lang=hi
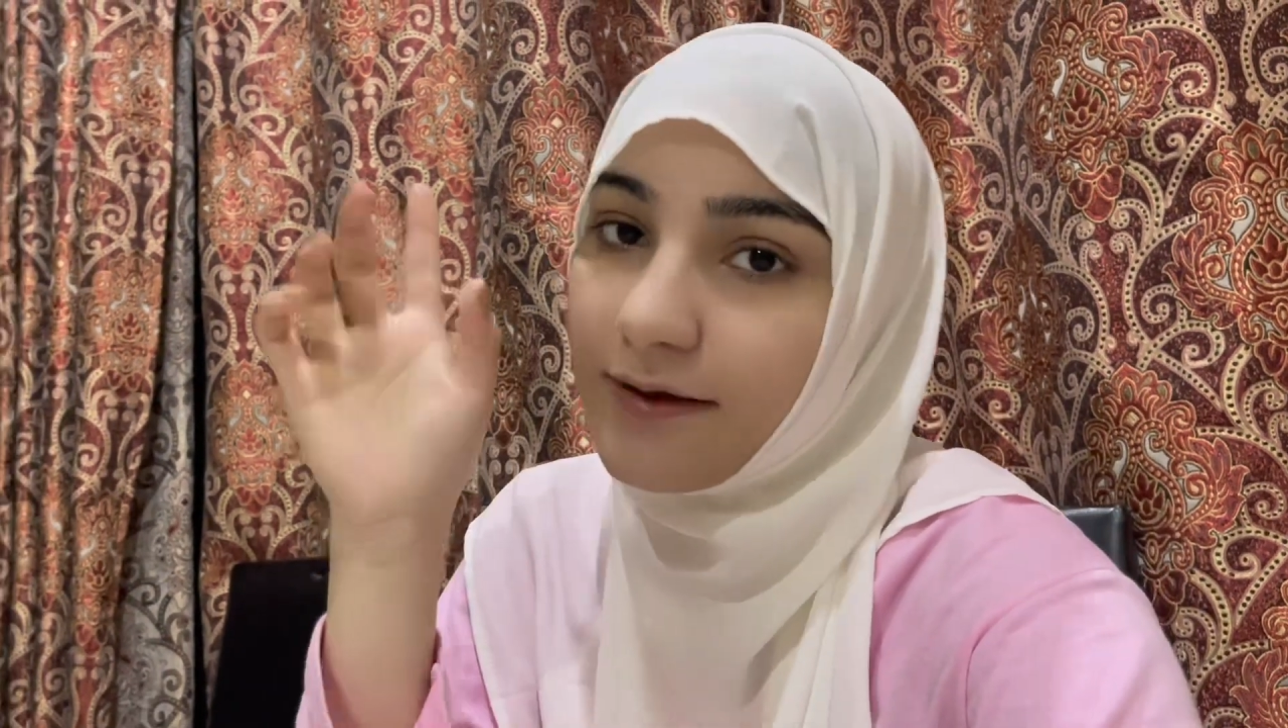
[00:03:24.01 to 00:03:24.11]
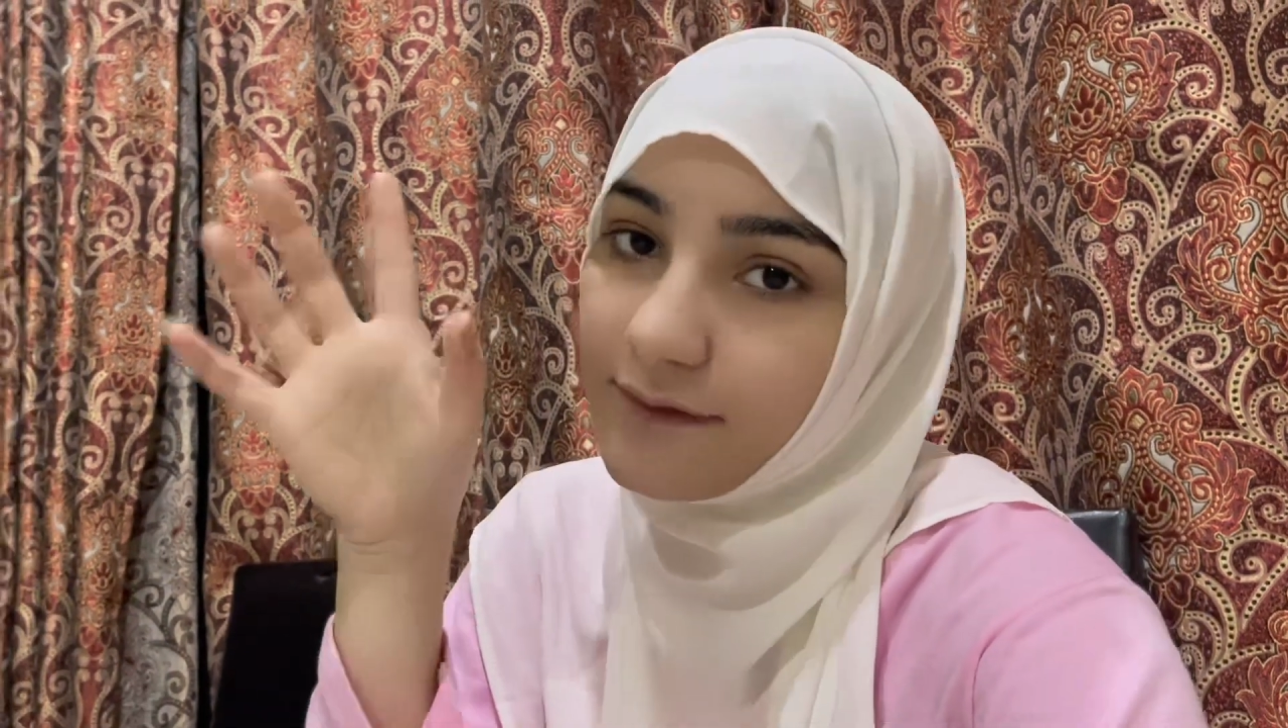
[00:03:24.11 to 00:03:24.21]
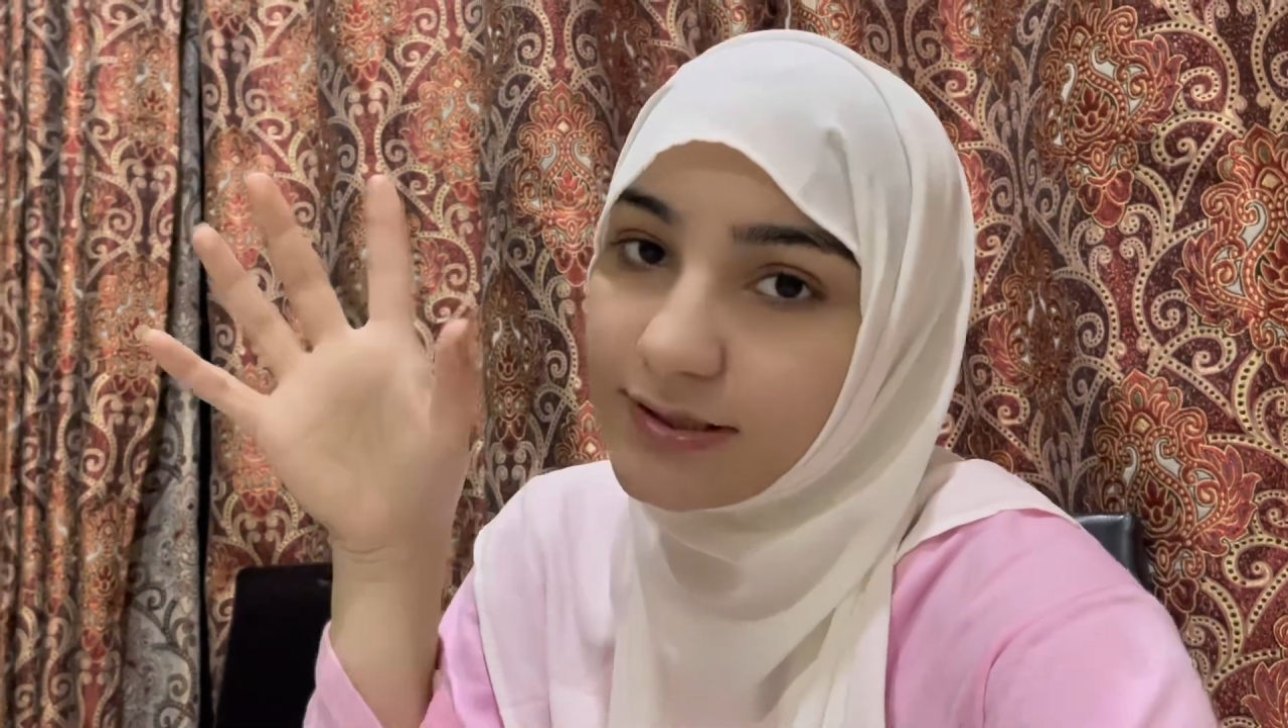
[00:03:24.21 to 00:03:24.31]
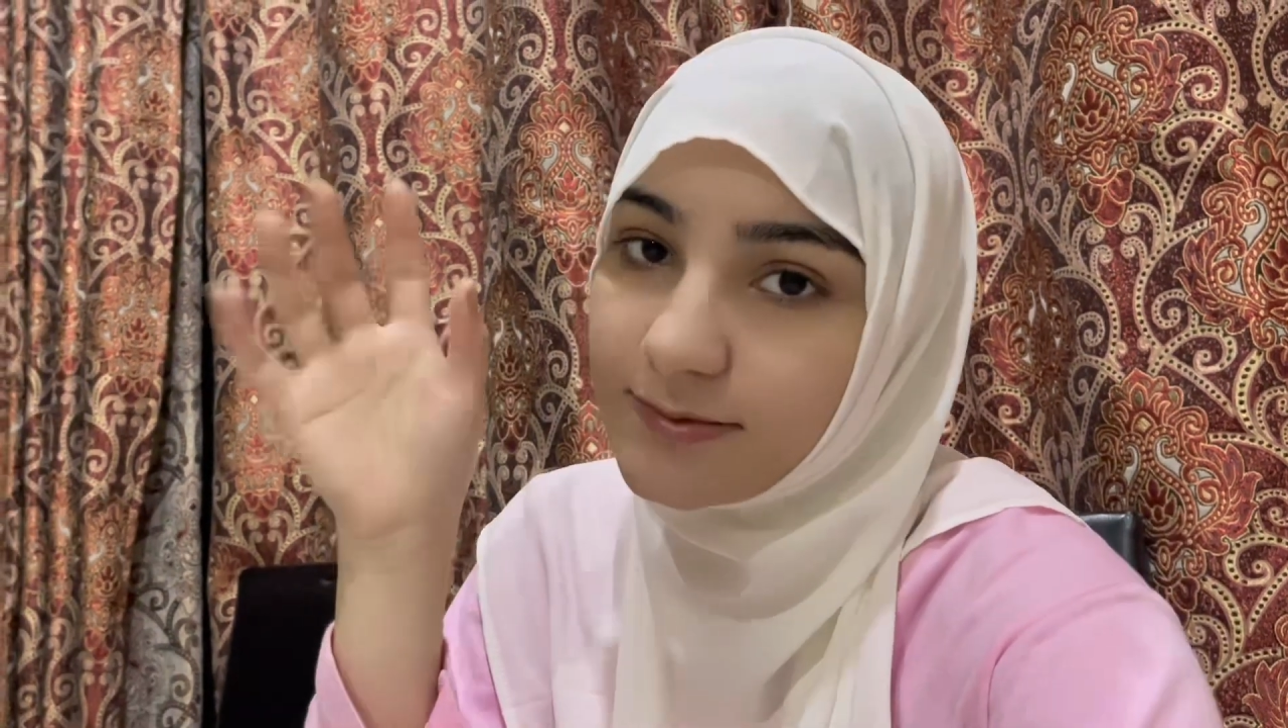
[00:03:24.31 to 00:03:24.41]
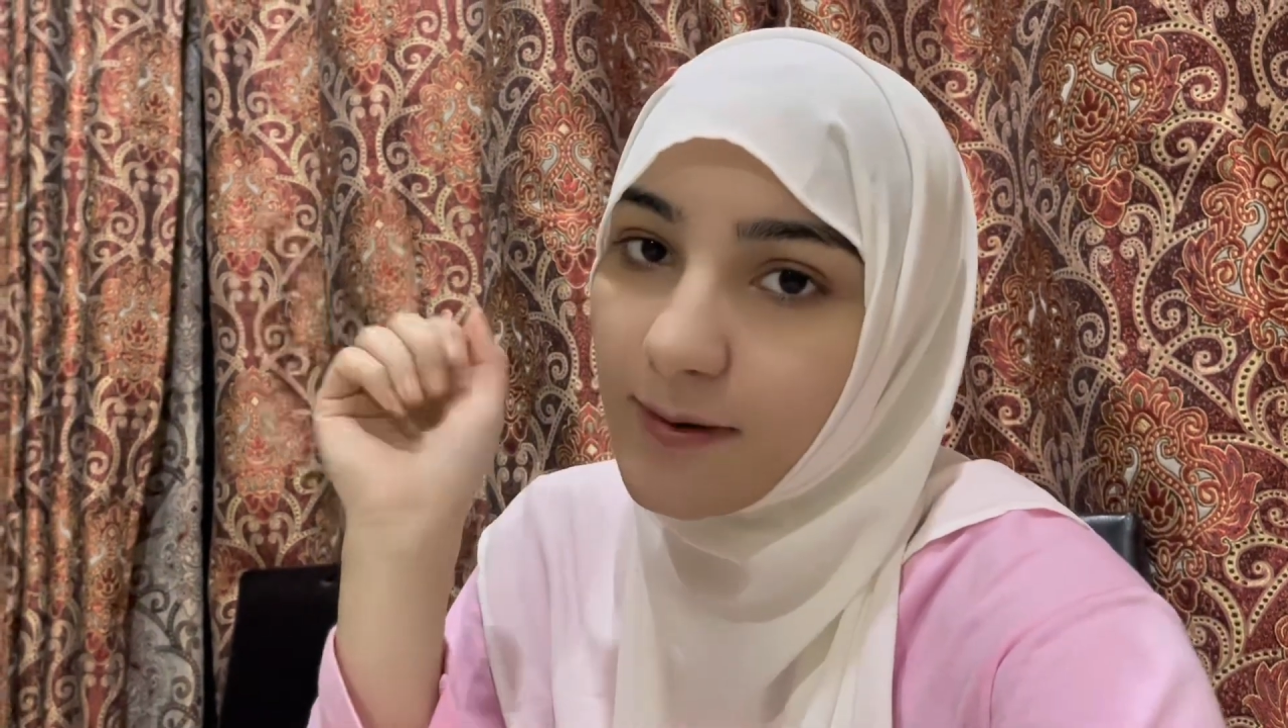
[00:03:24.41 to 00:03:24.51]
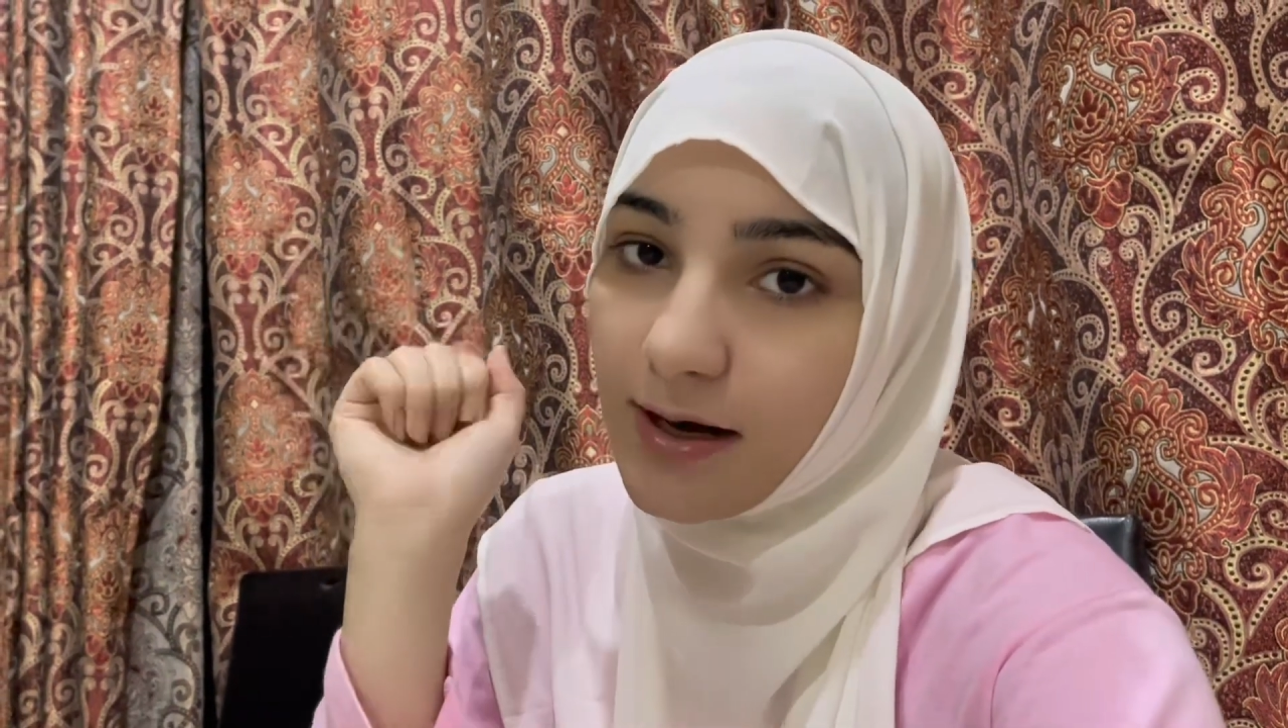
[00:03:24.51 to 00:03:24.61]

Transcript: सेवन्थ